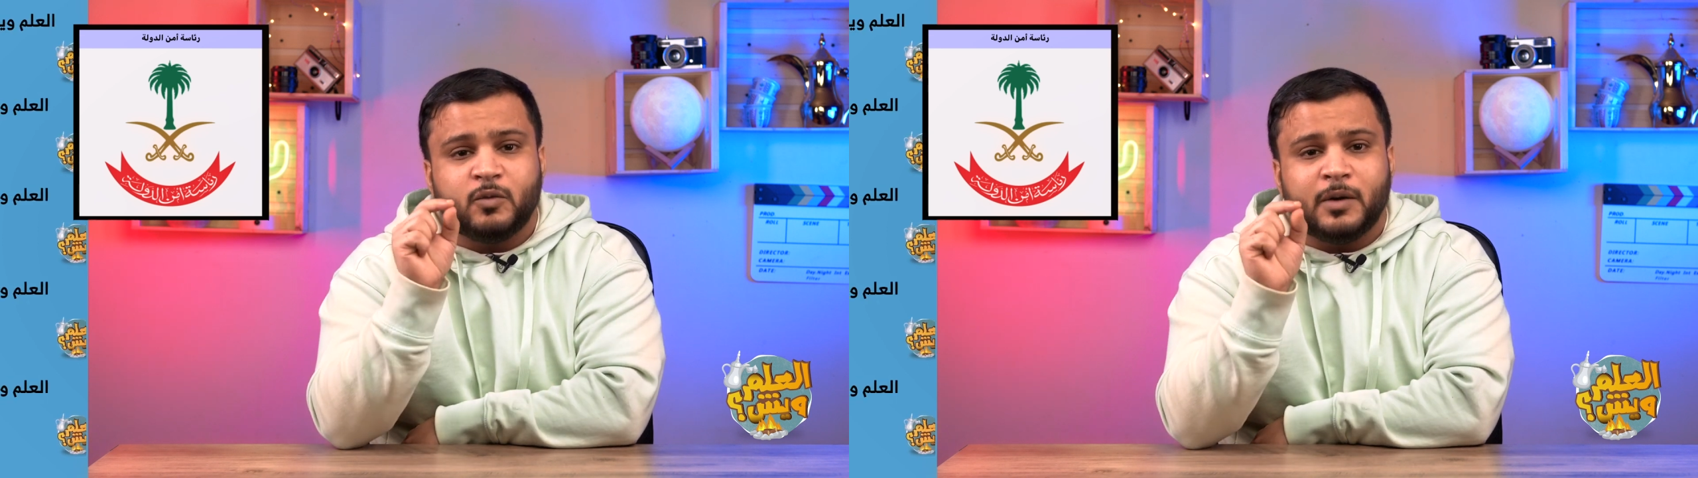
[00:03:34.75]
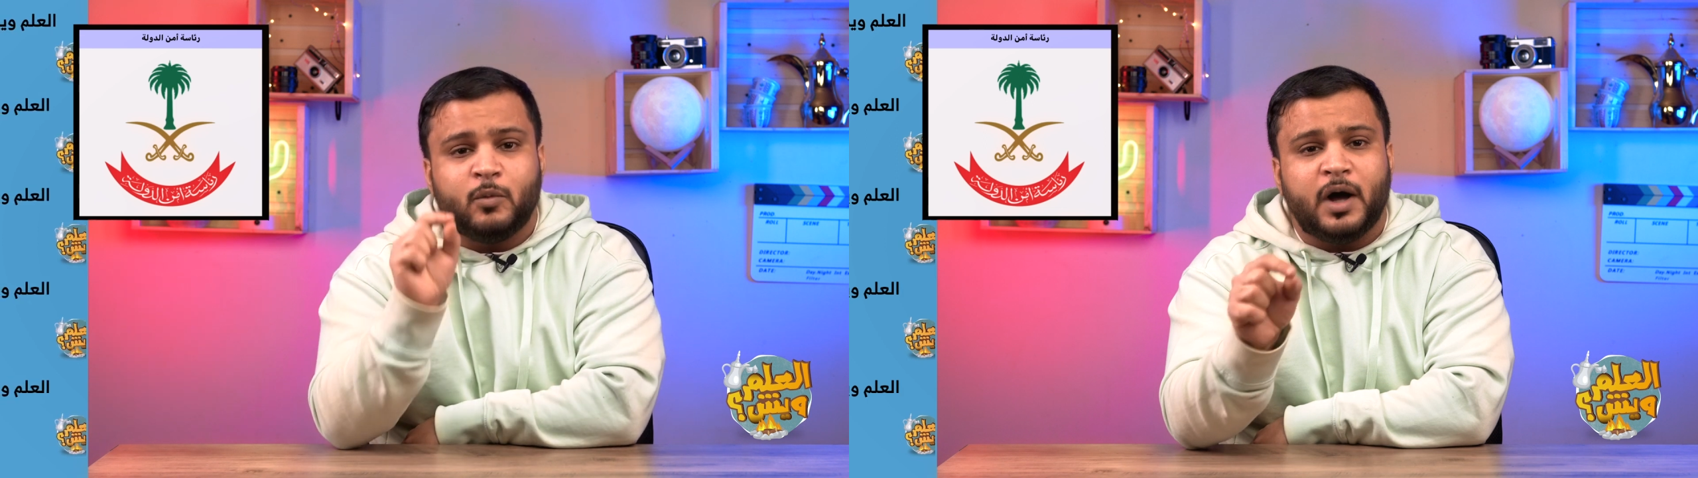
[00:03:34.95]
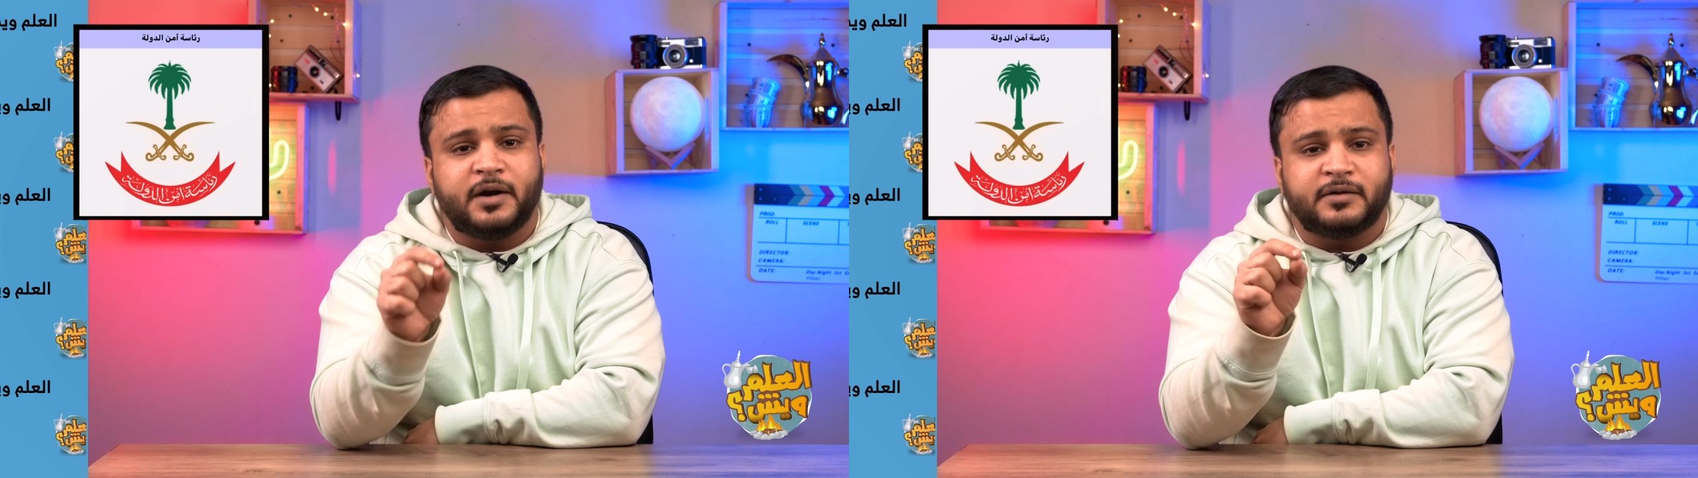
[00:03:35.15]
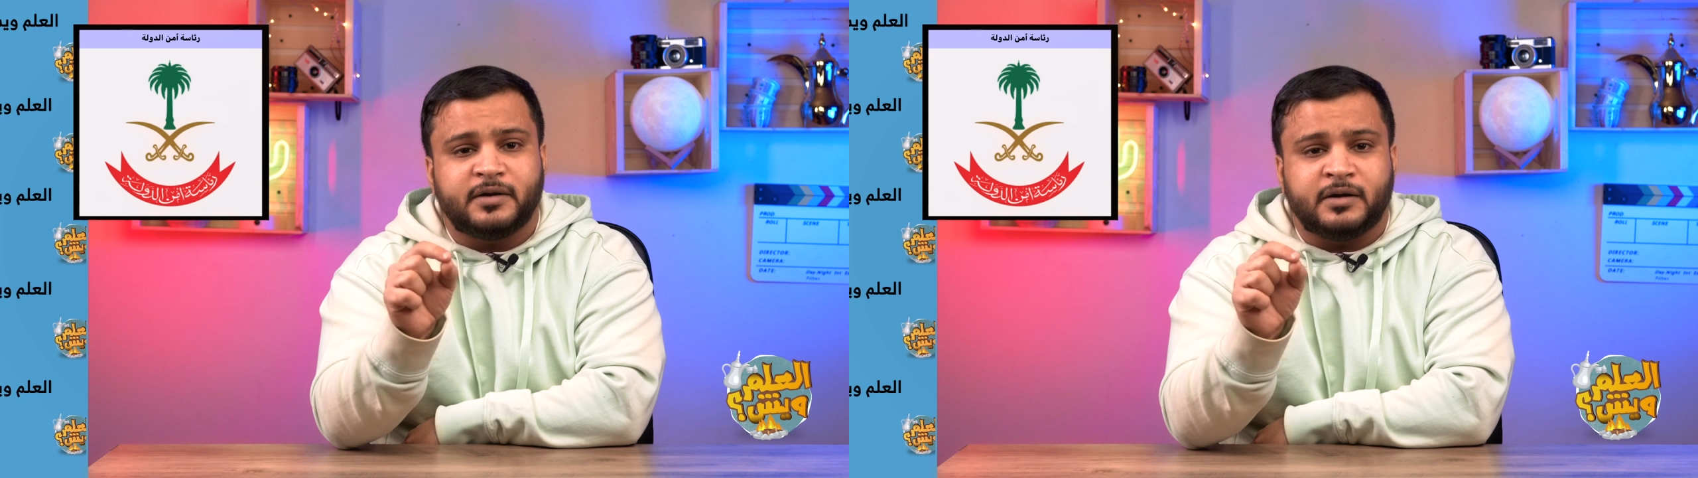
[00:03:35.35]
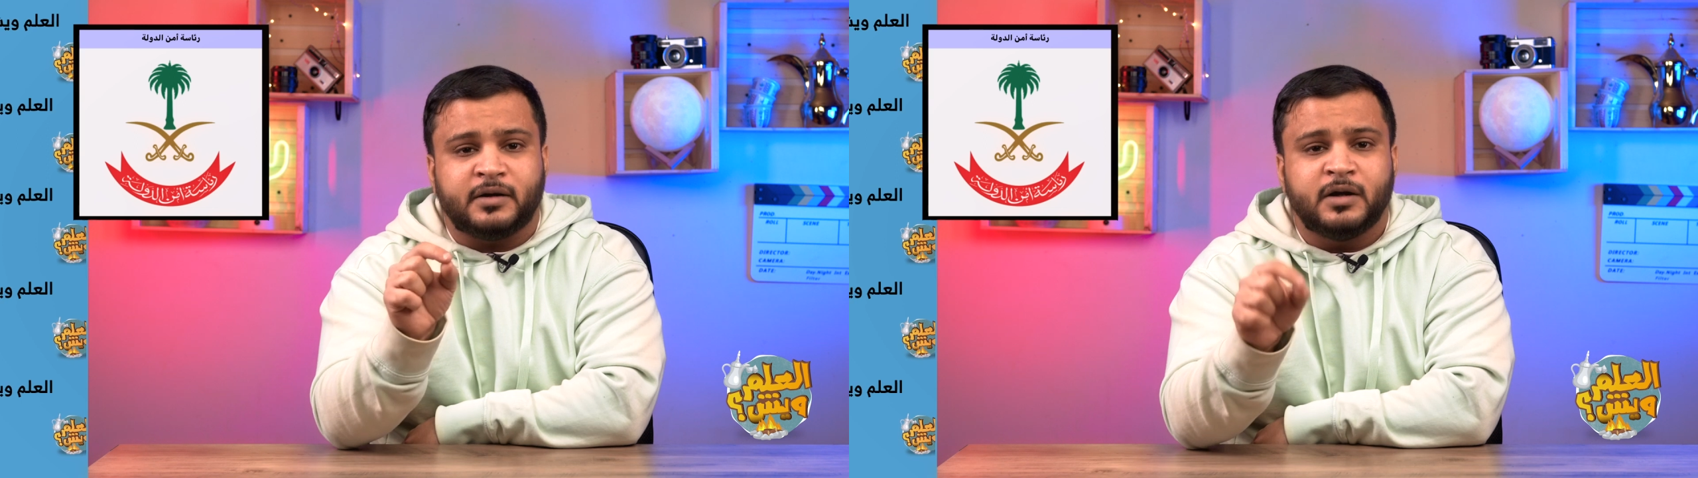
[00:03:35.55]

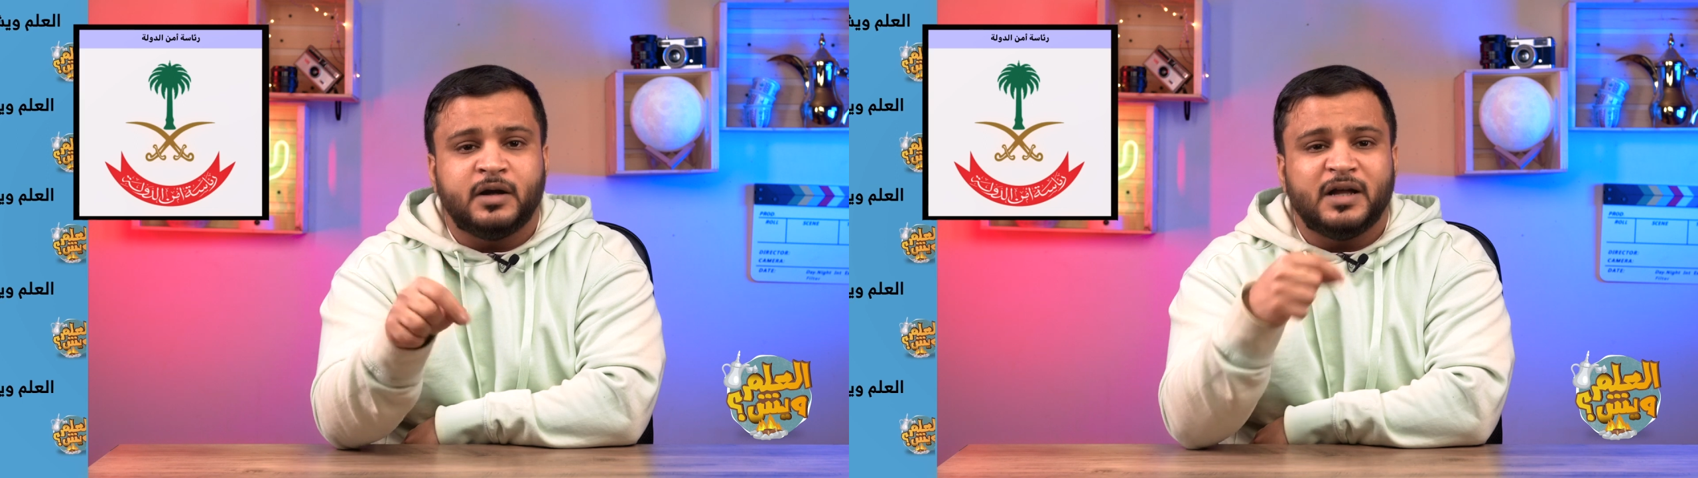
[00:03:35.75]
والمعارضين